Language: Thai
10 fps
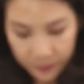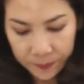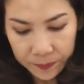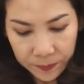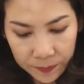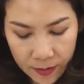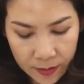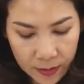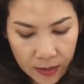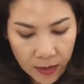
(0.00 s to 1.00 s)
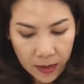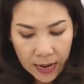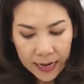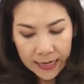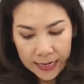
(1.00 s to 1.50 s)
ค่ะ ก็จะ
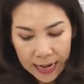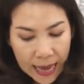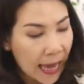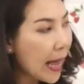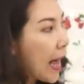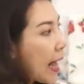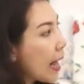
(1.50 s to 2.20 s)
อันนี้ราคา